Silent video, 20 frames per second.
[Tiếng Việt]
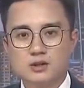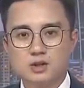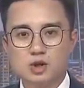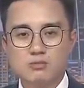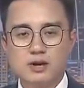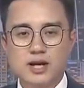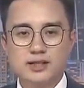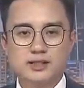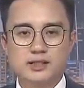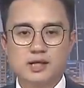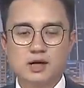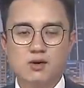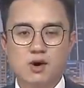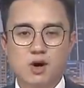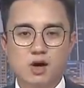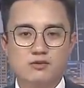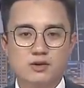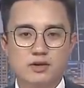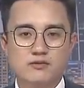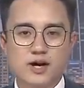Lúc này thì câu
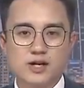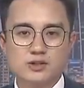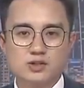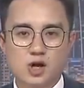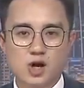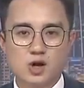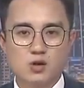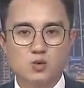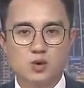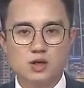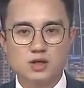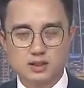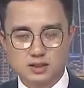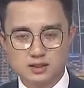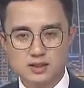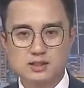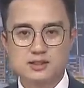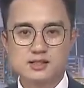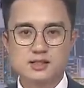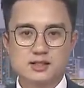hỏi về vai trò của
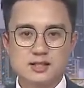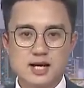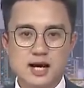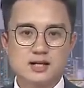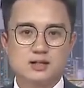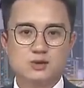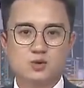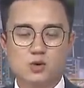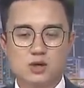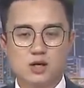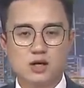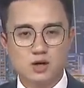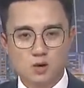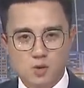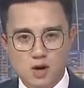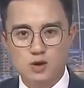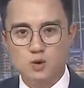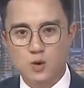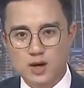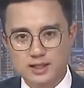lực lượng chức năng của cơ
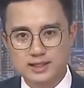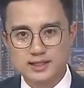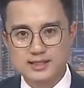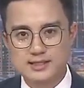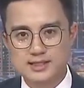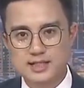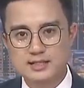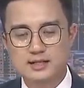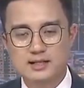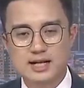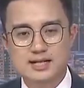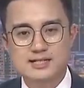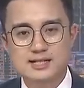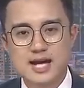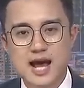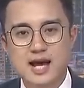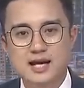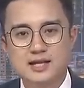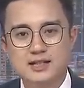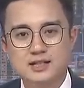quan quản lý sẽ được đặt
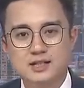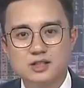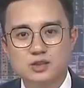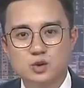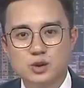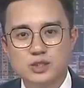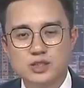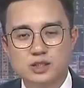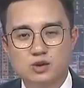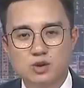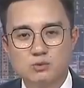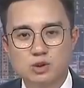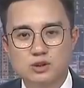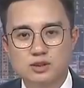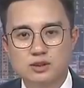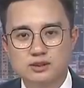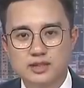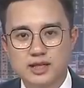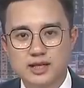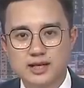ra. Tuy nhiên có một
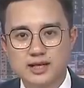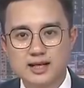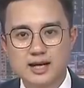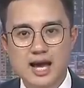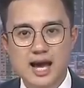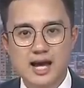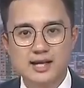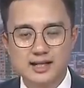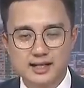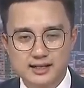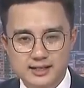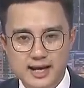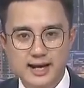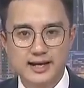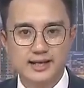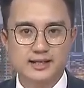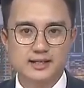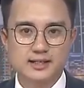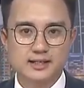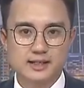thực tế là hiện
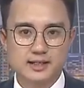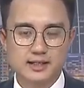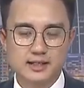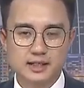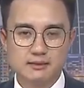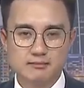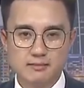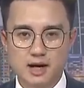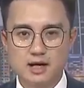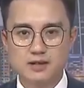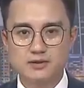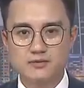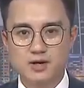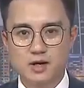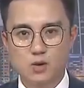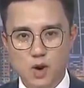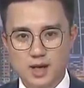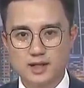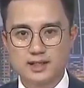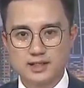nay nghị định mới
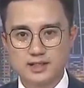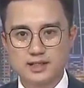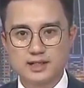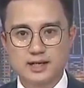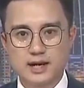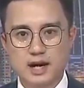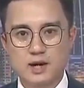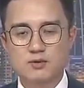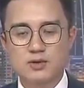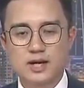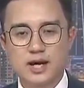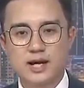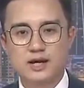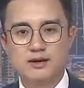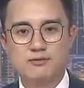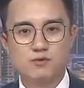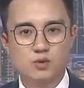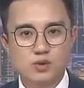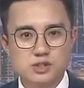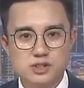về quản lý karaoke,
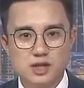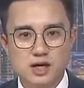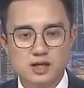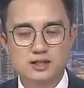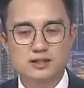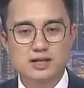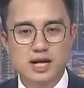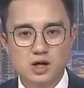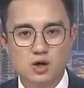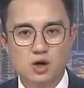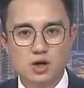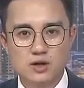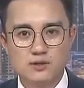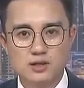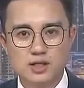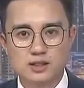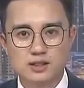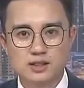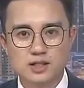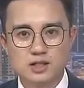vũ trường đã có hiệu
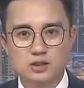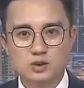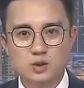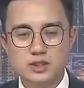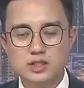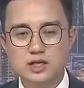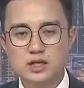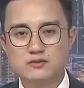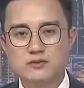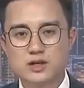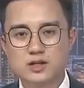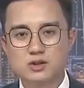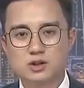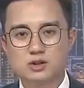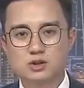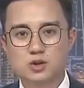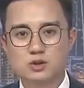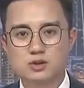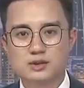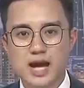lực. Tuy nhiên vẫn
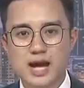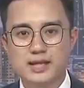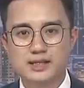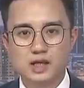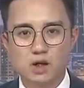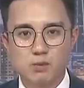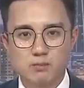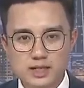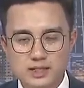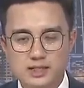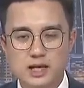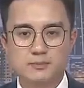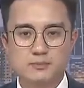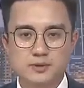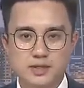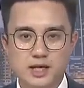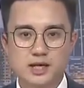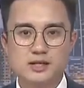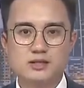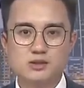còn tồn tại nhiều bất cập
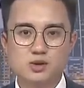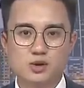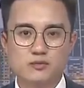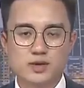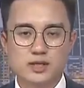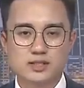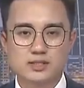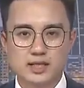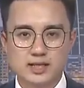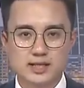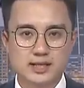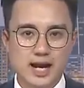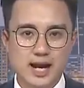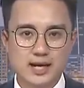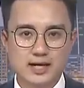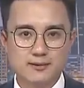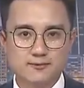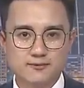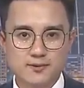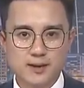khiến cho việc triển
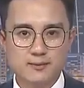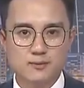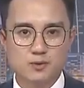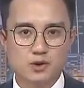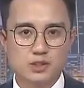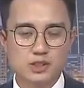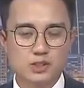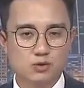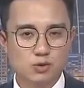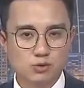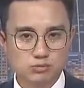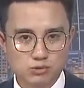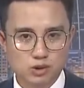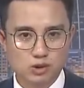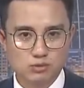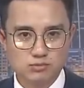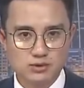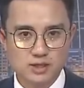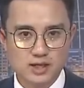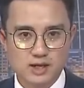khai cấp phép còn nhiều lúng
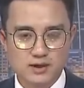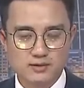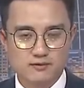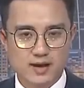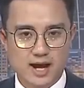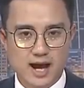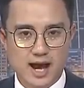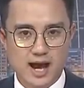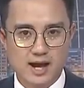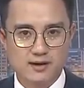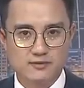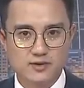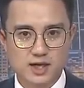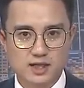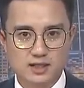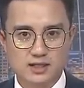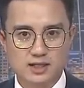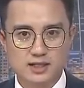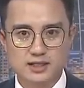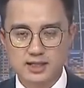túng và
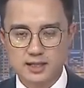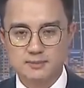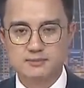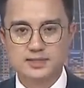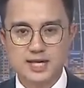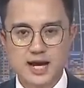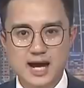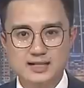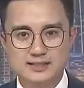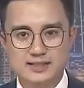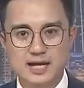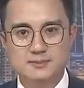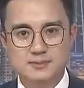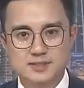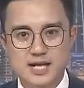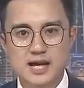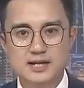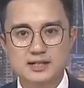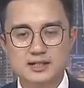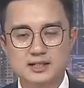việc ờ, kiểm tra, giám
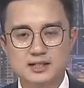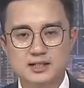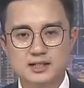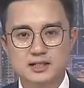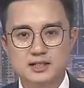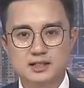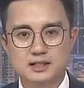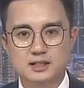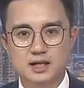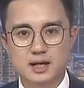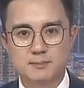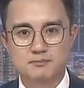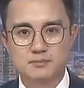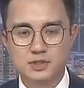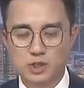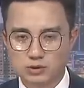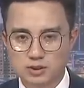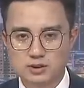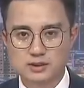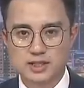sát ờ, gặp
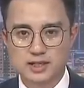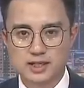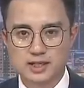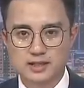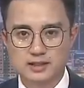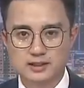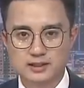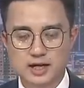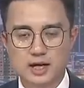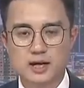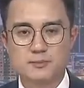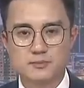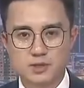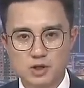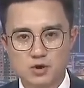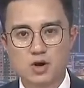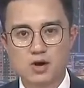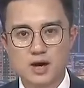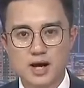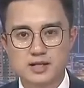nhiều thực tế, à, gặp
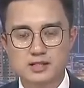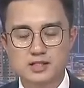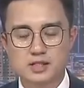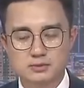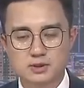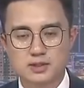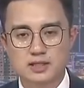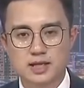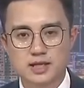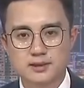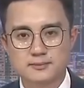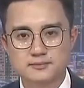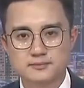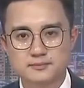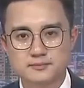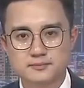nhiều khó khăn trong thực tế.